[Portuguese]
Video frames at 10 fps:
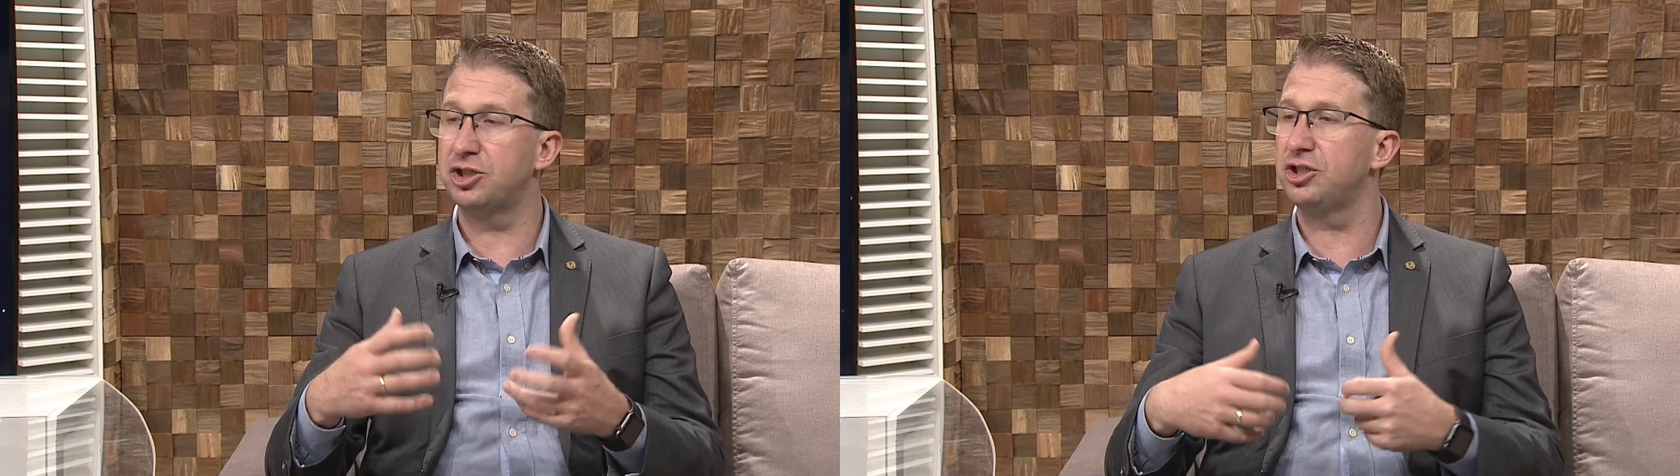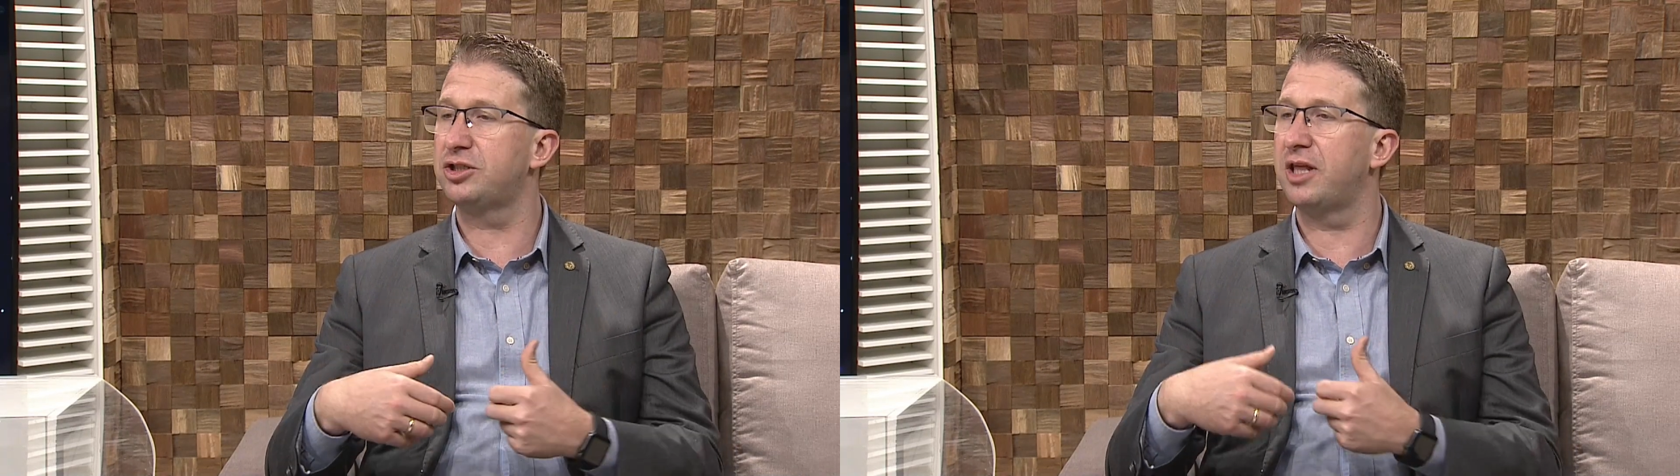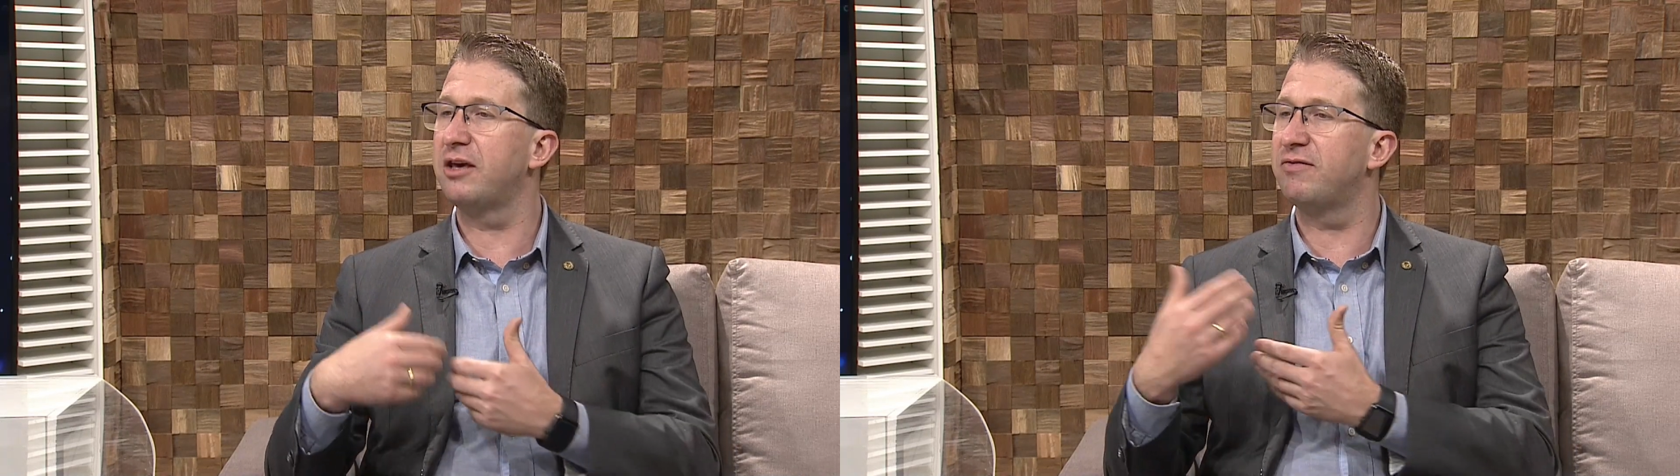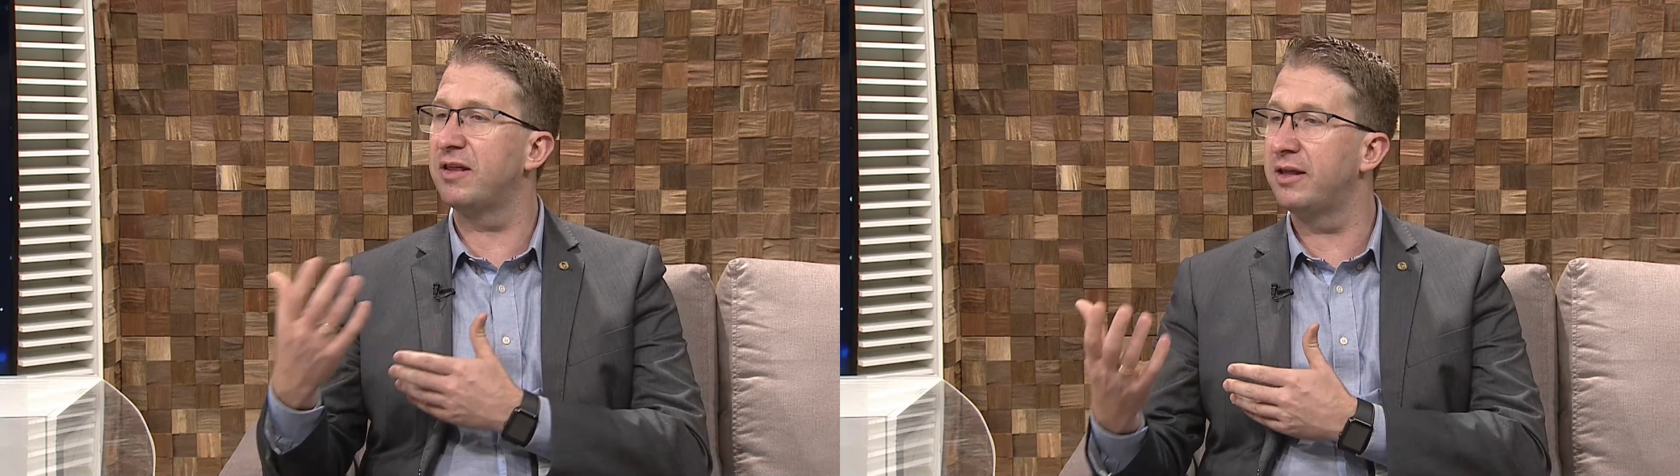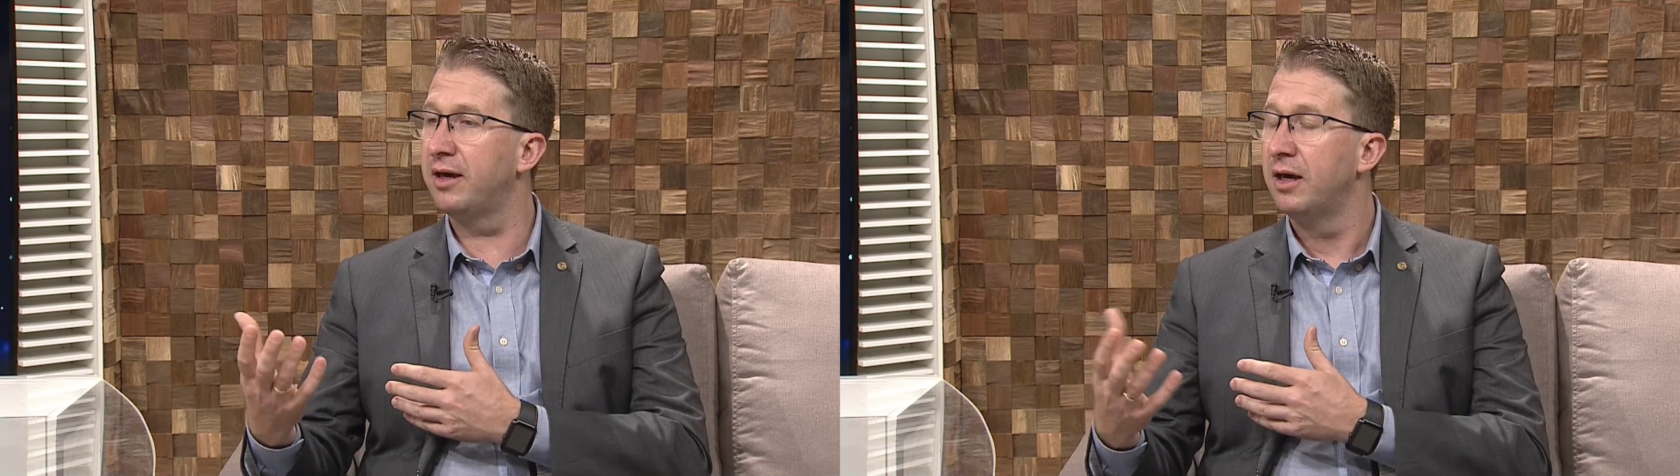a gente tem que
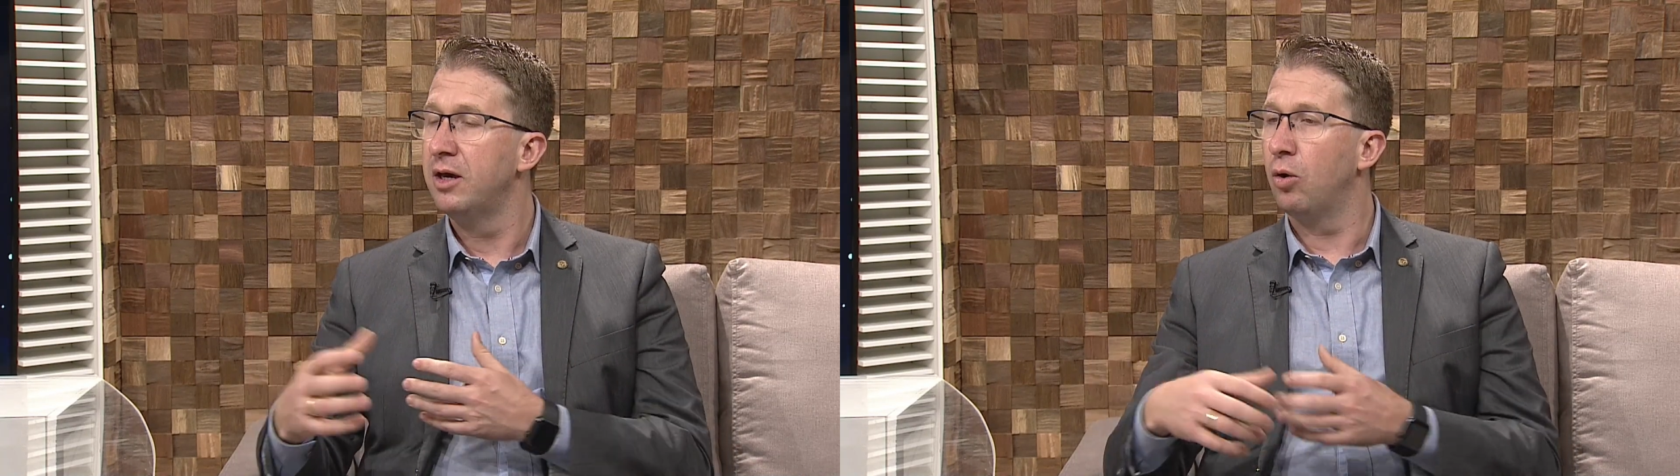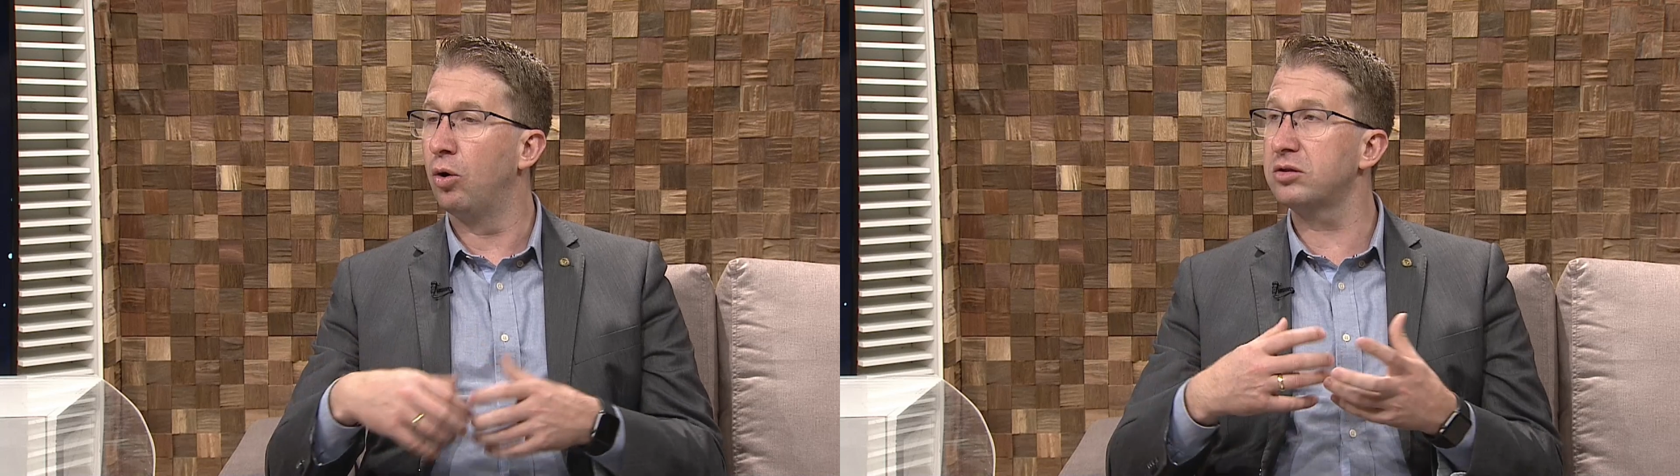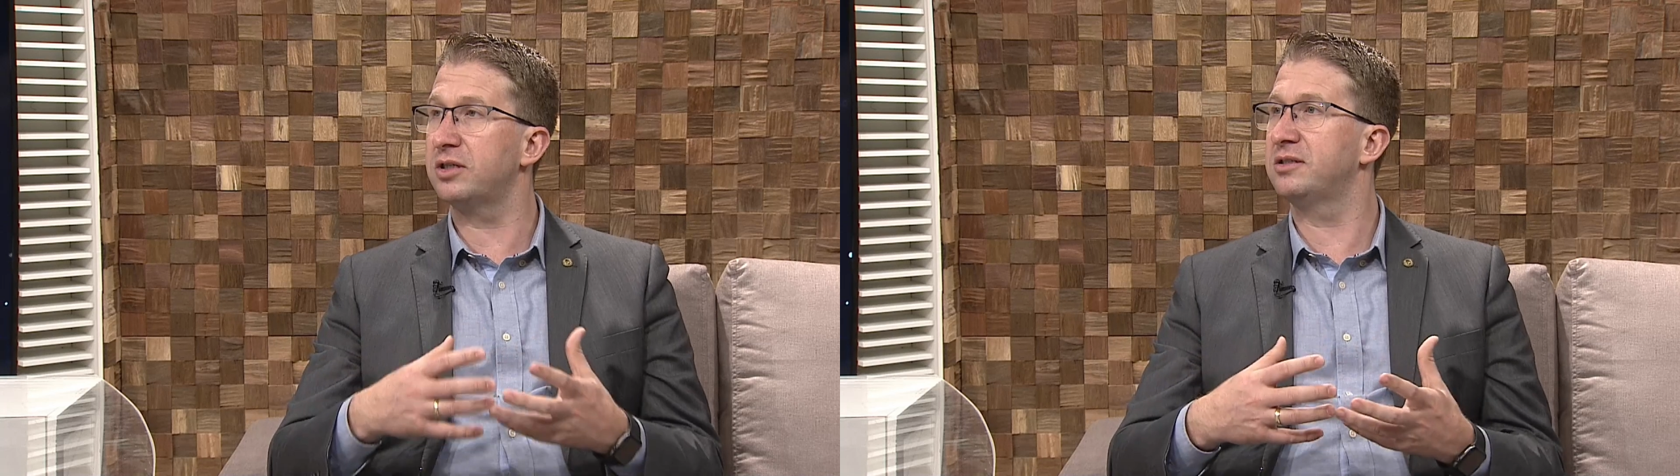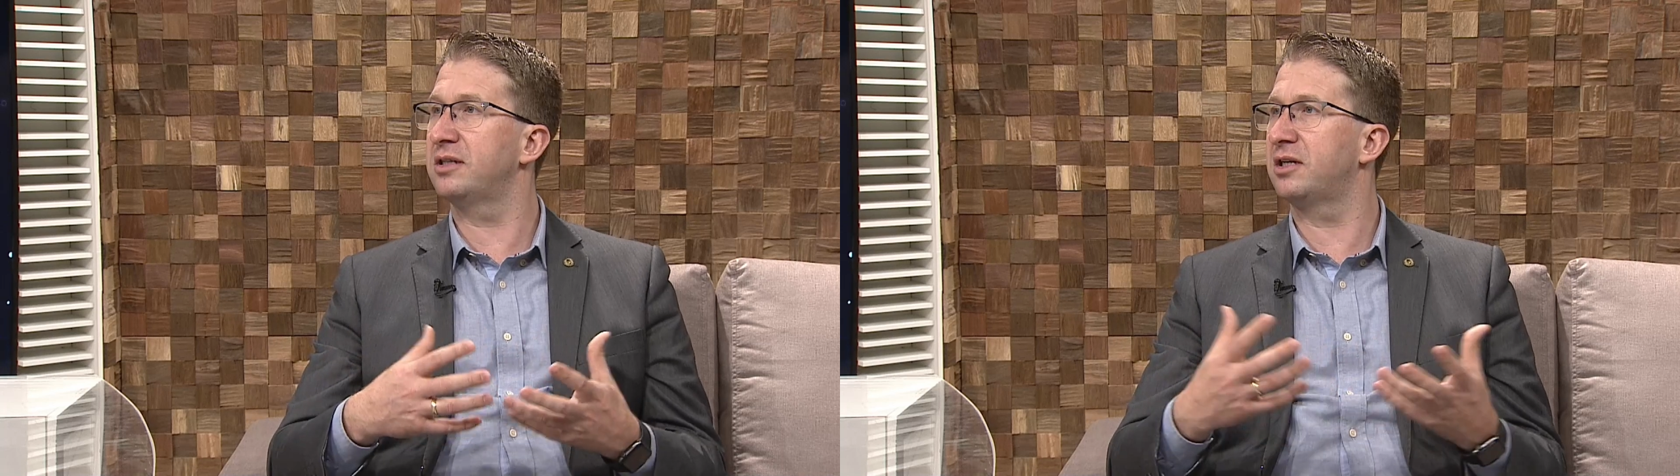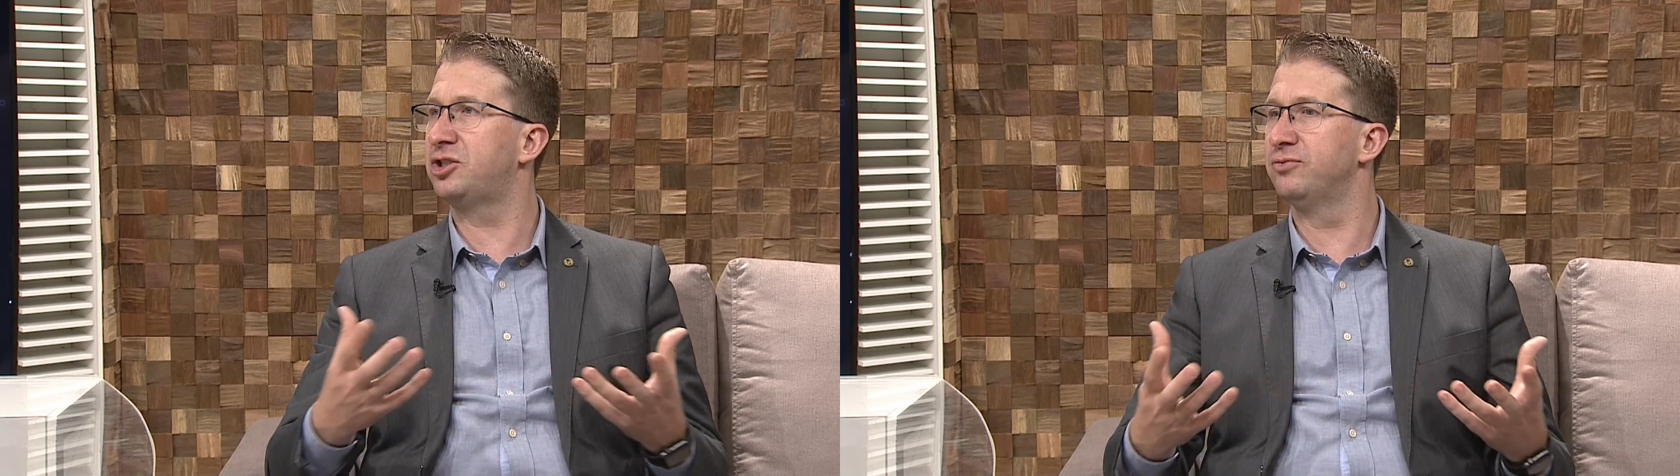vender outros
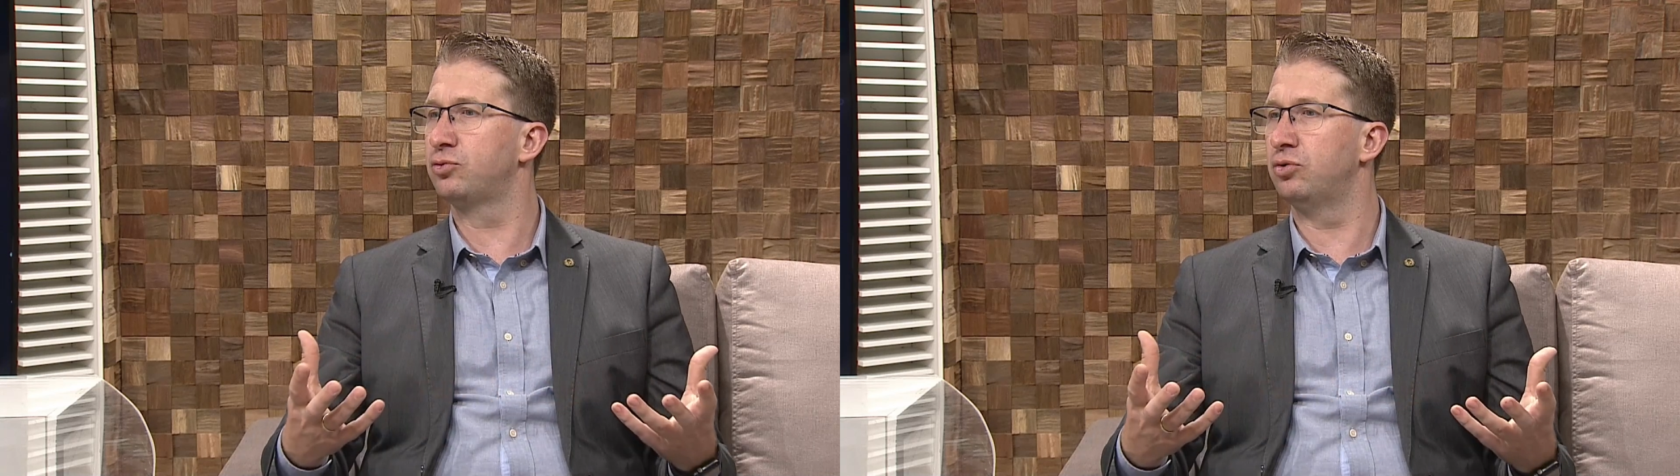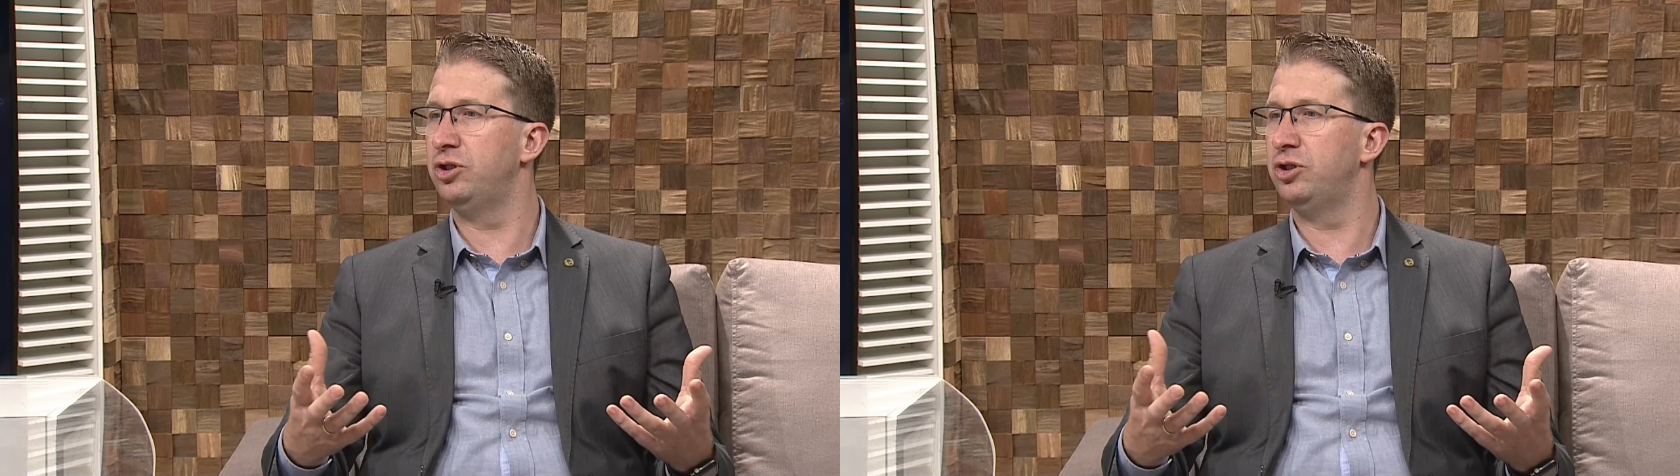atrativos